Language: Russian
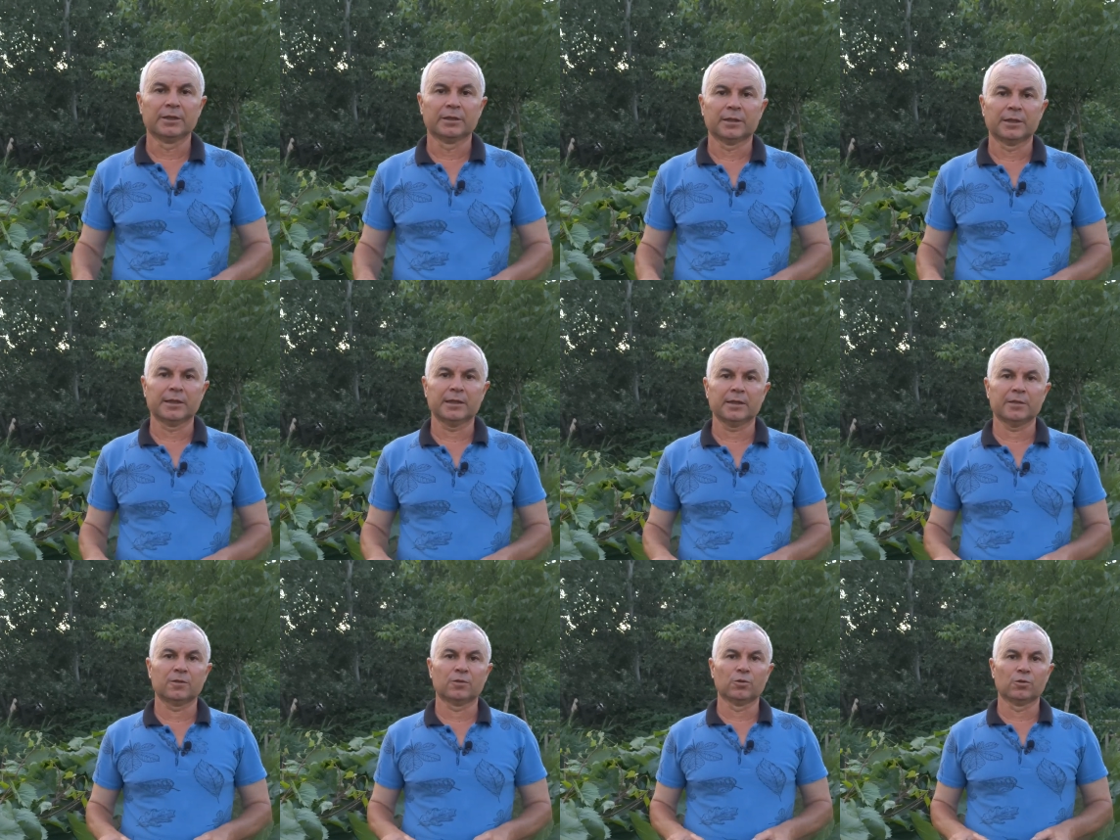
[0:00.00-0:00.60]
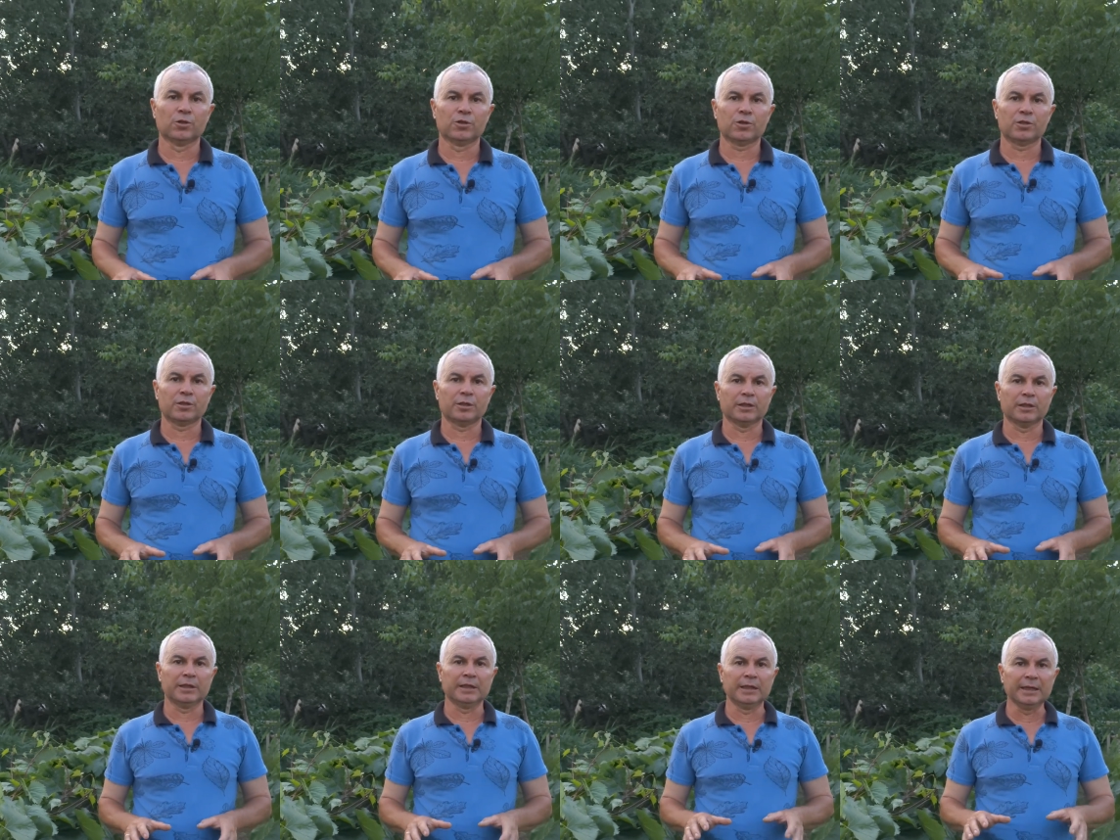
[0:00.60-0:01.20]
да, то есть
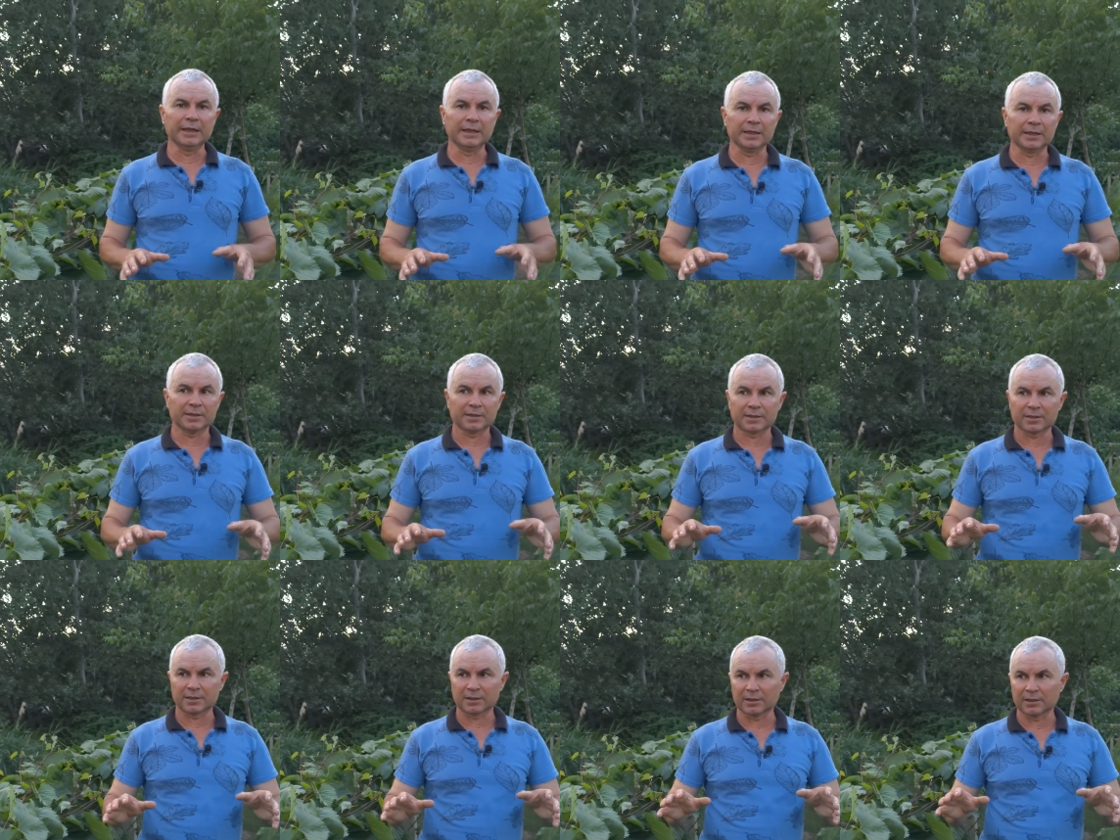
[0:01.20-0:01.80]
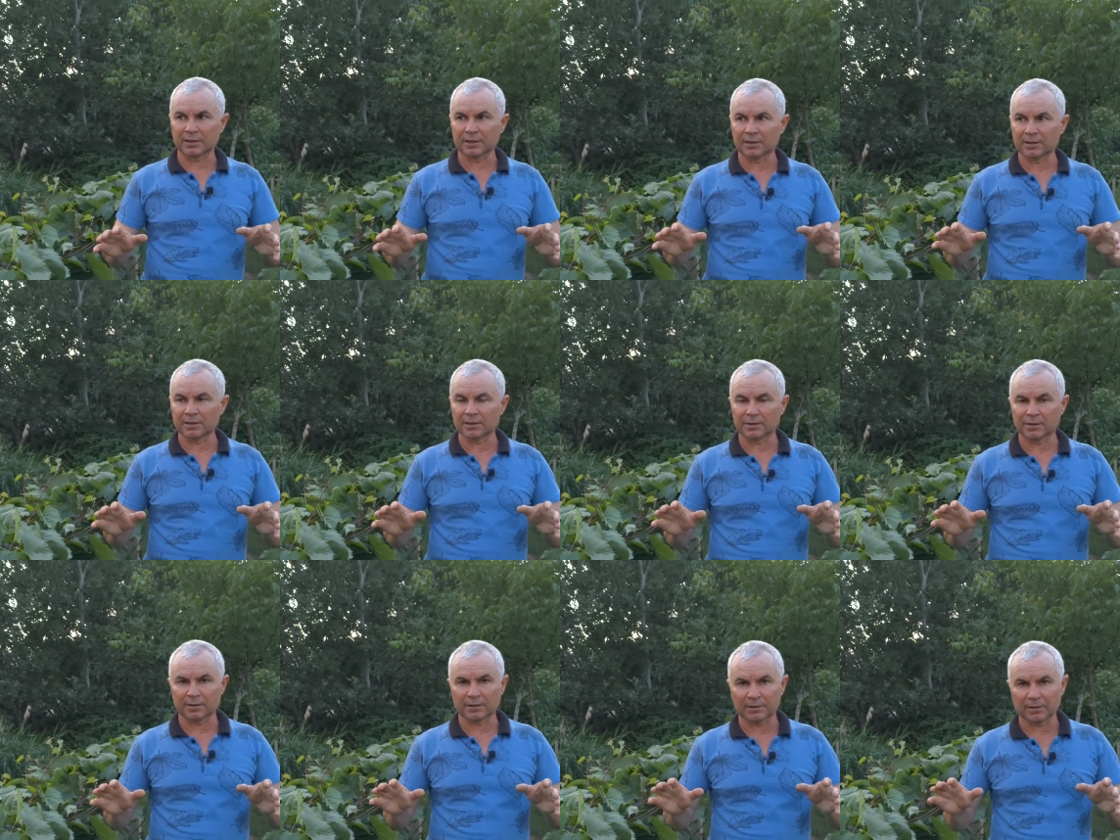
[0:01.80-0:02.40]
и
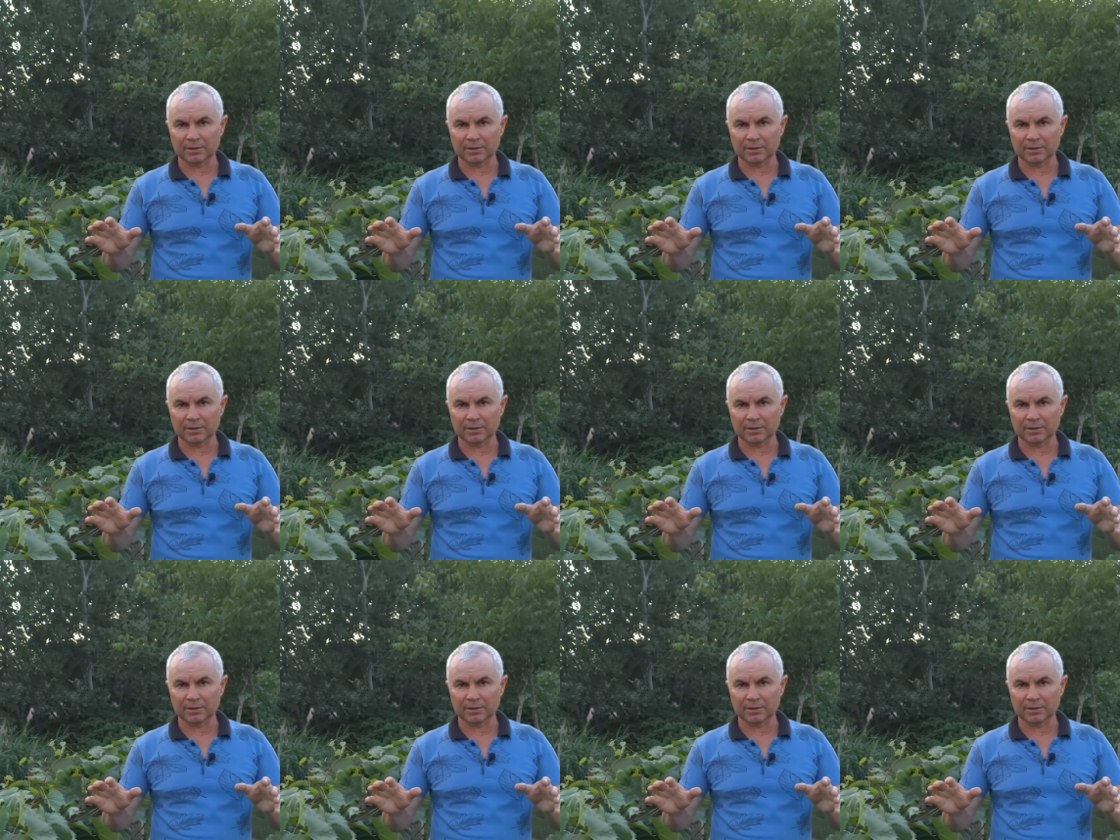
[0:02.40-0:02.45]
с